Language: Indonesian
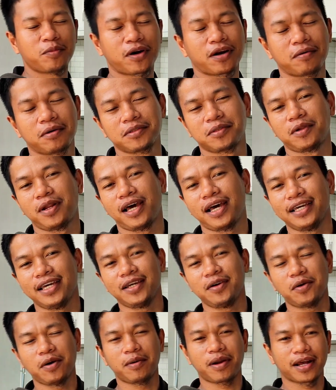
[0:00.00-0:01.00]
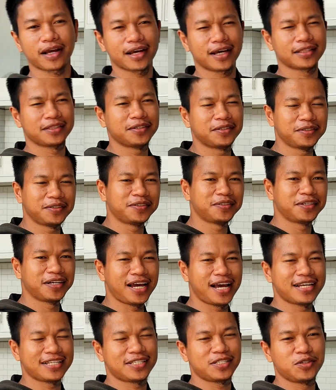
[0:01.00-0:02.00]
warahmatullahi wabarakatuh
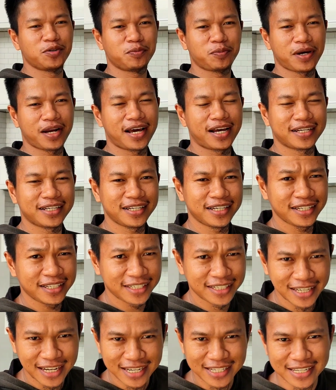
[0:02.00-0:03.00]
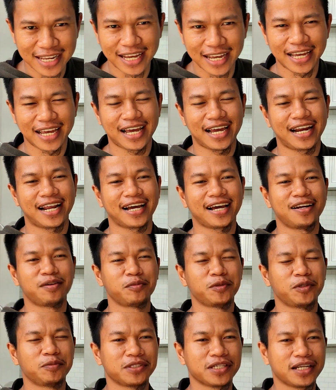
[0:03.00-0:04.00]
Guys, jumpa lagi dengan saya Anak
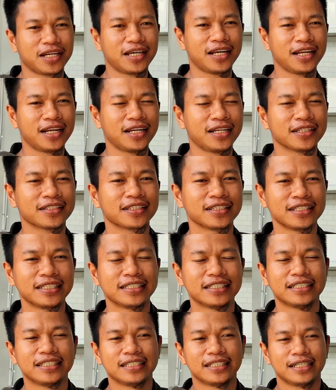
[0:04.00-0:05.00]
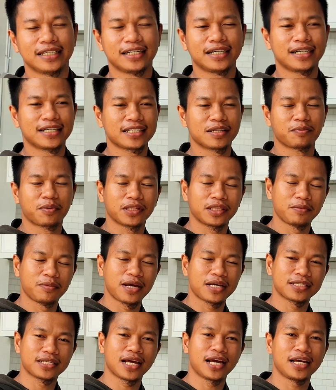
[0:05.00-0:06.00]
Almunim Channel Eh, seperti
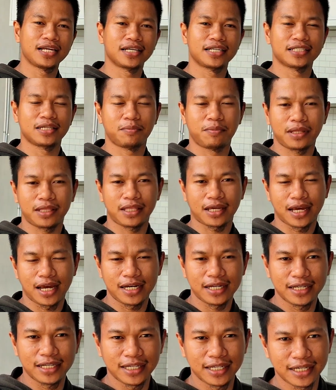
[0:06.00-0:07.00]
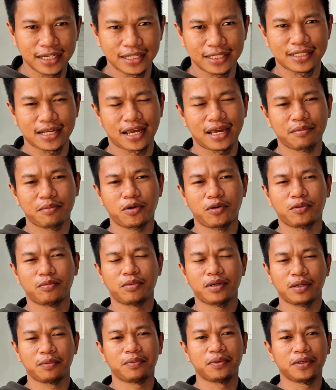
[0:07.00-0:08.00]
biasa di kesempatan kali ini saya mau
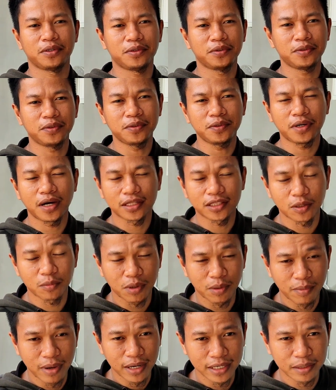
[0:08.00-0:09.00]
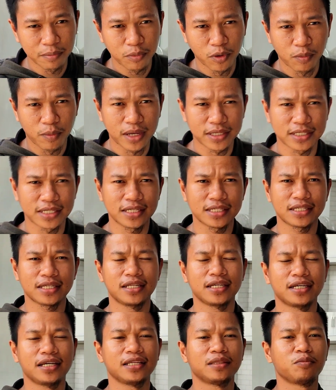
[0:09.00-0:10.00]
mereview atau berbagi informasi
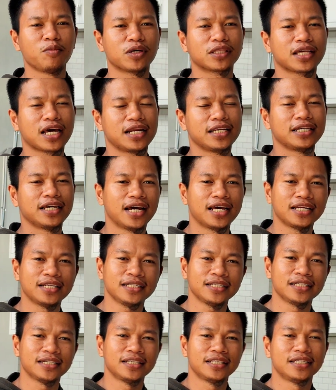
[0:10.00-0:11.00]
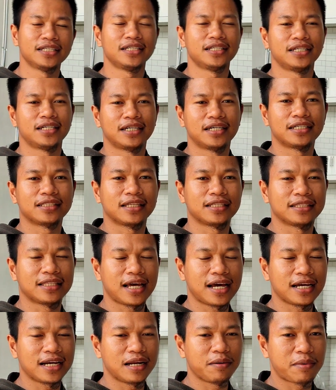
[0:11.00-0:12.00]
sedikit buat kalian uh,
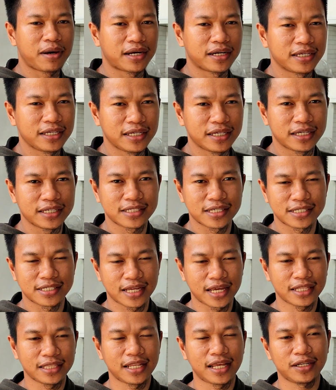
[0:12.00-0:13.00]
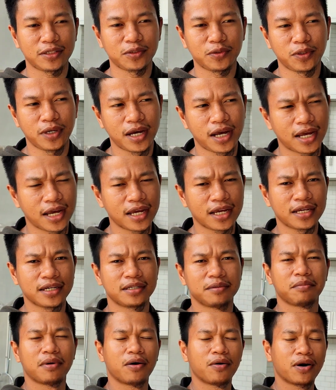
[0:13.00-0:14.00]
tentang lemari kitchen set dan juga
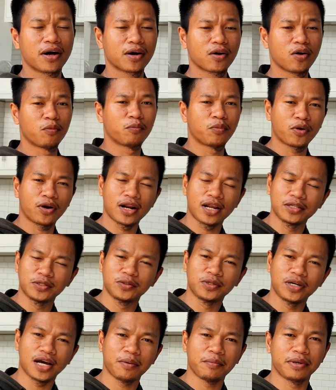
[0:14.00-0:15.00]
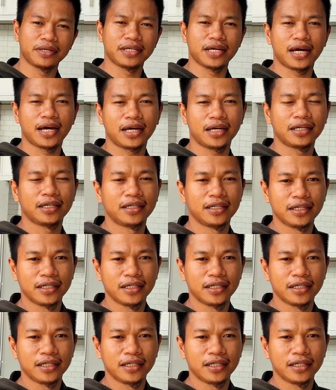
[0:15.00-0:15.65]
membawa kompor dan juga meja